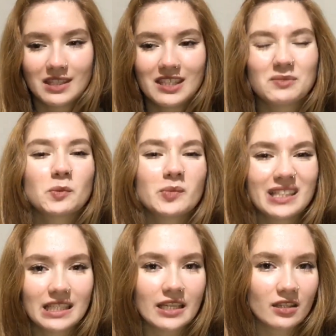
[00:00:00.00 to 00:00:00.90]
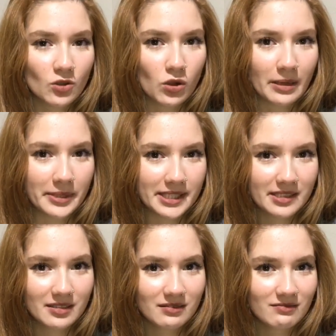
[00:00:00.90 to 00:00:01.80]
21 lira da
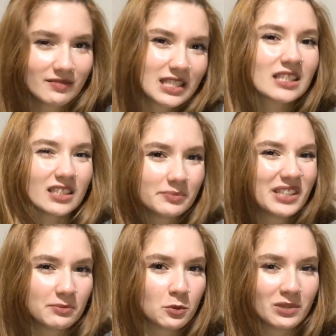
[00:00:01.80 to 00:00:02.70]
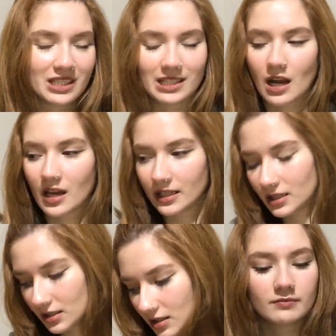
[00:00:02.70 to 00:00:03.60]
olabilir. Sanırım 21 liraydı.